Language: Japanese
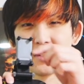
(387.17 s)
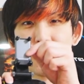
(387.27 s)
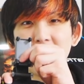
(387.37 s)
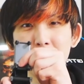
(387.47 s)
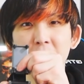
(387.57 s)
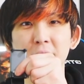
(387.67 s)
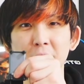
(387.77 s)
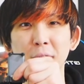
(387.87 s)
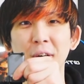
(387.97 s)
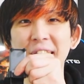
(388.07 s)
わかりま
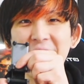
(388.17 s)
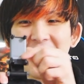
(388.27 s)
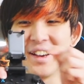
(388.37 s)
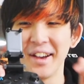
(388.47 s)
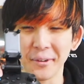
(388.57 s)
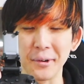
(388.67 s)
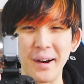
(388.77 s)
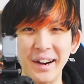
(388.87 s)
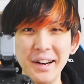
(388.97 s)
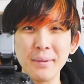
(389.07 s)
す？これこれ
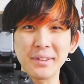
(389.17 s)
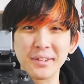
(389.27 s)
分かります？